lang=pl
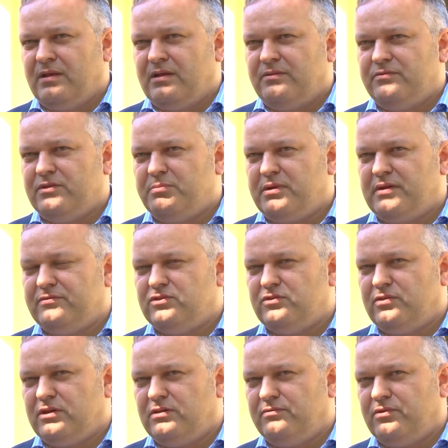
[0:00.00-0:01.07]
w
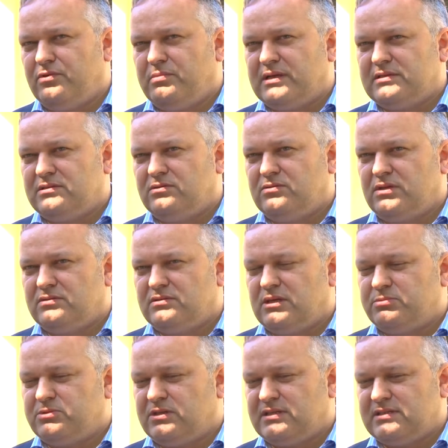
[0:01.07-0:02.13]
nieprawdziwej informacji, która została
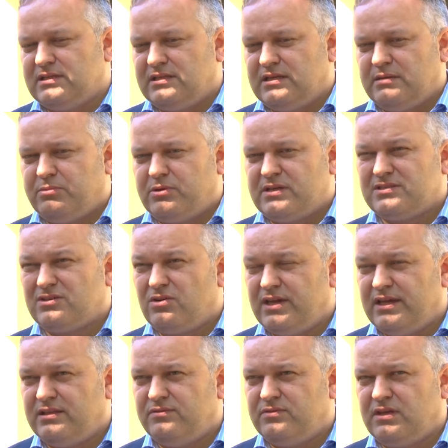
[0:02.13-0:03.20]
przekazana po raz
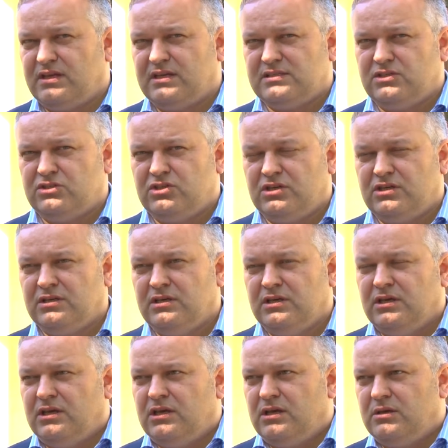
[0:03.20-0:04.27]
kolejny w tej gazecie
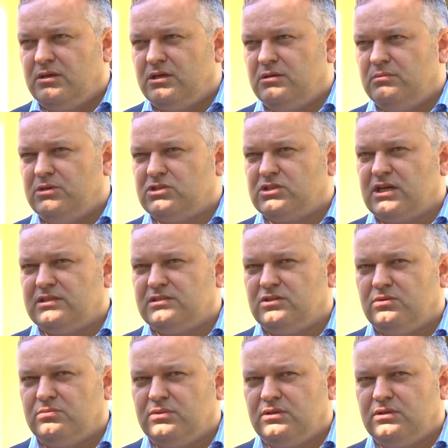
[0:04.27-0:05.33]
e,
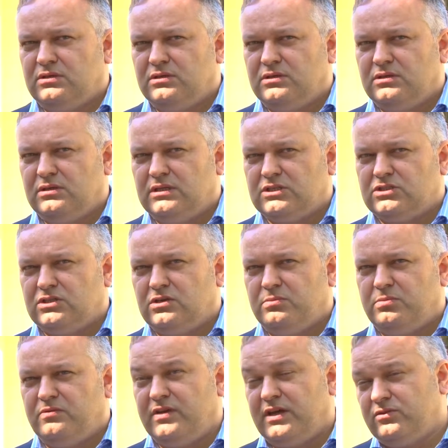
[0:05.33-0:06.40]
mieszkańcom e, naszego
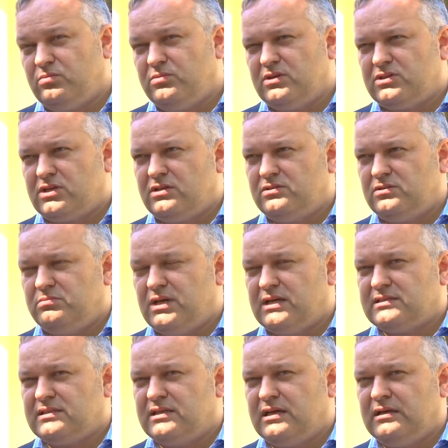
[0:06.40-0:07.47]
powiatu, mieszkańcom
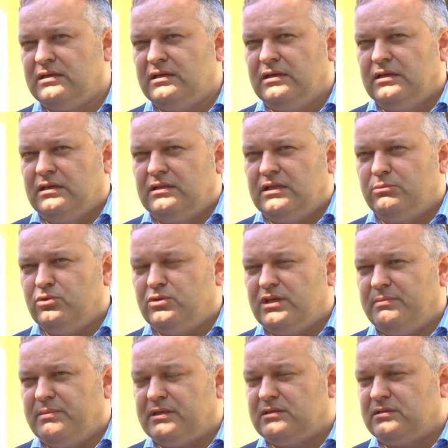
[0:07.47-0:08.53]
miasta na mój
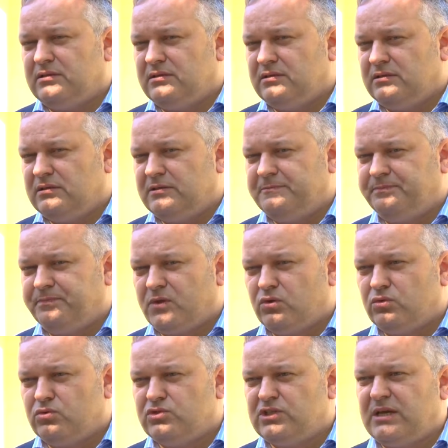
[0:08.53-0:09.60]
temat. E,
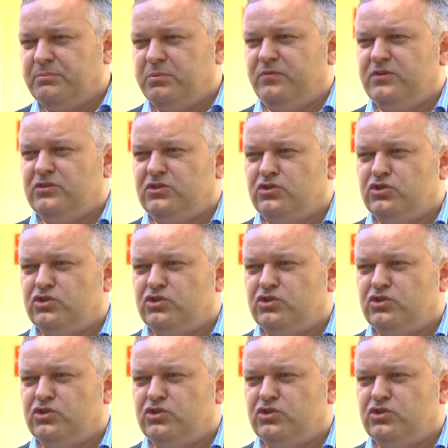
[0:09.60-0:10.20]
otóż chciałem powiedzieć,